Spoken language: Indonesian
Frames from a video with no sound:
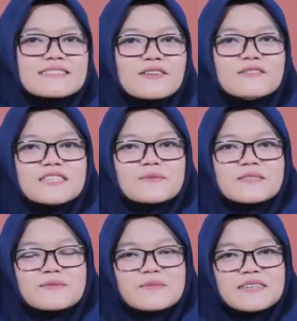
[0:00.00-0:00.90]
So,
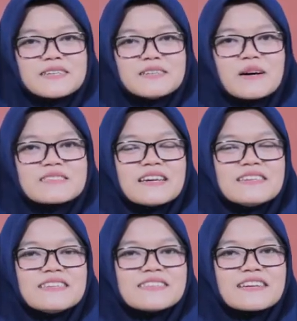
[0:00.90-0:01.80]
teman-teman, bahasa
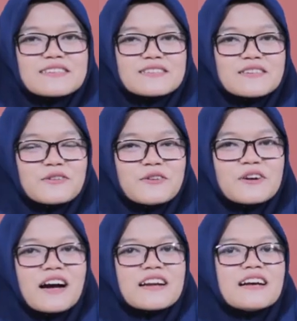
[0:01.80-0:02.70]
Inggrisnya
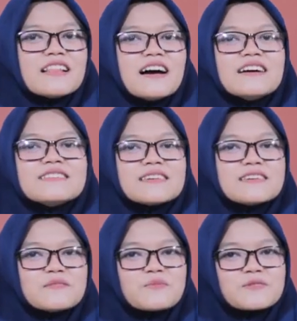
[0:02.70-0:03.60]
tersinggung adalah
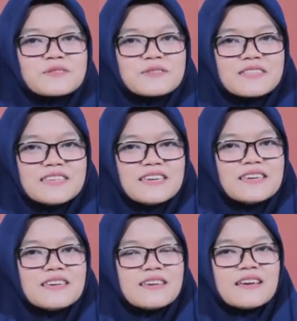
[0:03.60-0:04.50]
take it
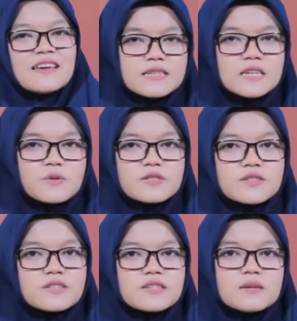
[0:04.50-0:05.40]
personally. Take it
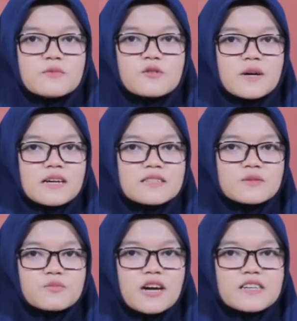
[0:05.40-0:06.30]
personally merupakan
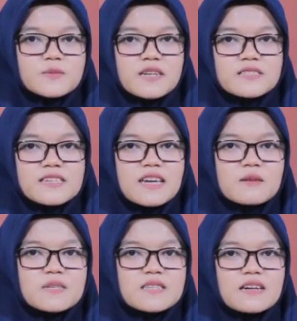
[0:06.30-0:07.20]
sebuah ekspresi
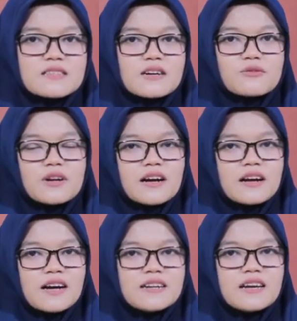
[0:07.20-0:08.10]
yang bisa kita
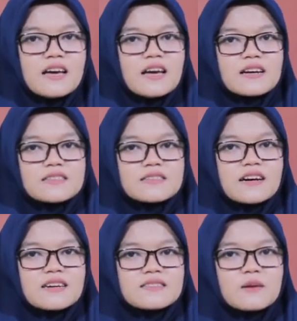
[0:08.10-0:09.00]
gunakan
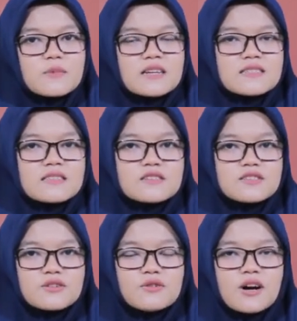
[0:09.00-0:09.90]
ketika kita merasa
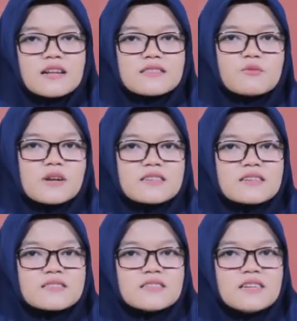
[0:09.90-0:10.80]
tersinggung atau merasa
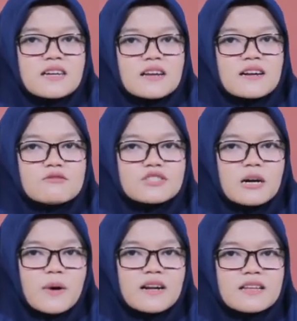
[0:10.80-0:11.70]
sedih karena
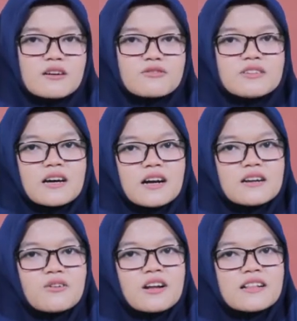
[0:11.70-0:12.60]
ucapan atau
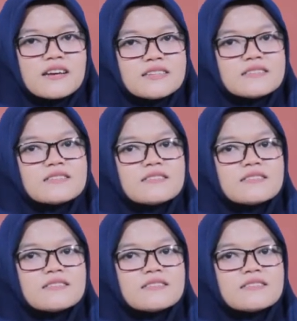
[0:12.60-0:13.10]
tindakan orang lain.